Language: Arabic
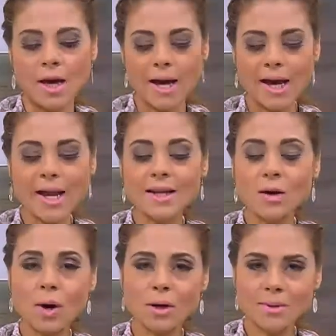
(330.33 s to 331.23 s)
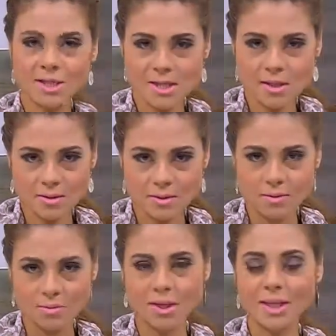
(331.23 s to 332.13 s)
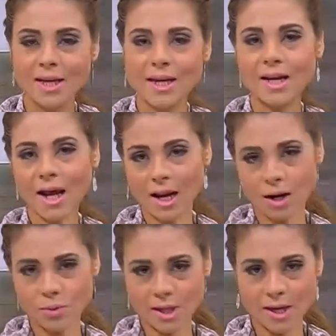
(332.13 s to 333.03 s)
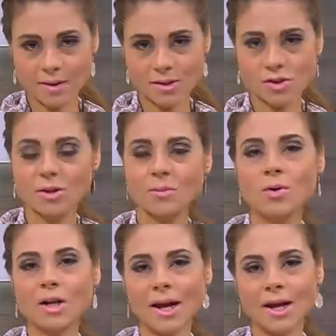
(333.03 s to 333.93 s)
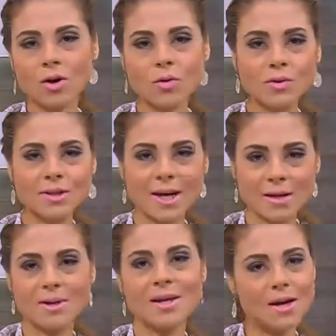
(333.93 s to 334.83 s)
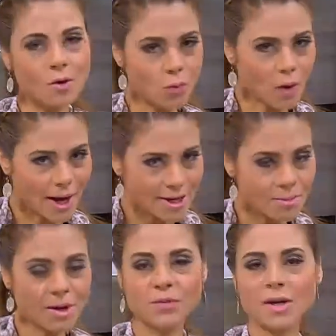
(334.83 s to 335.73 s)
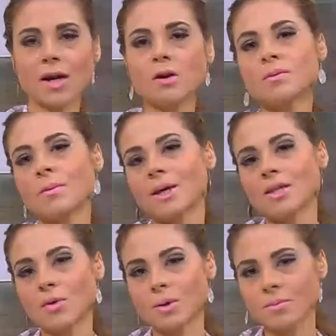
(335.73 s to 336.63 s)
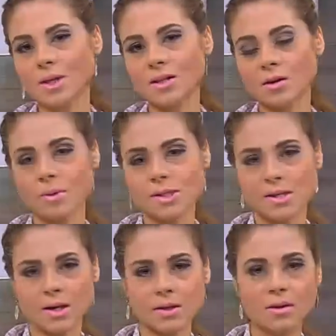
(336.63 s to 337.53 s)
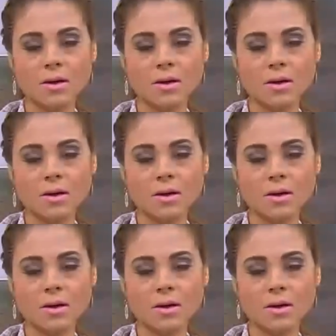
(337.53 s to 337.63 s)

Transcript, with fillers: اكلنا الوجبه دي من غير الحلويات عشان كده بقول الحلو دايما لو هيبقى فيه حلو يبقى بعد الوجبه بثلاث اربع ساعات